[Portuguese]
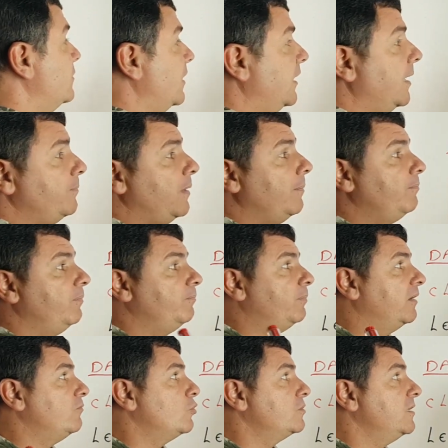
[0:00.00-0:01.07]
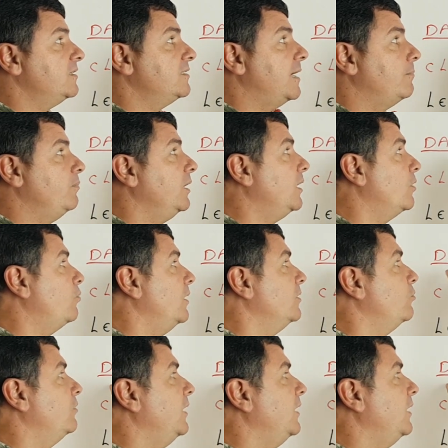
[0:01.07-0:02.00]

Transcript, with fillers: Isso aqui é para você saber que quando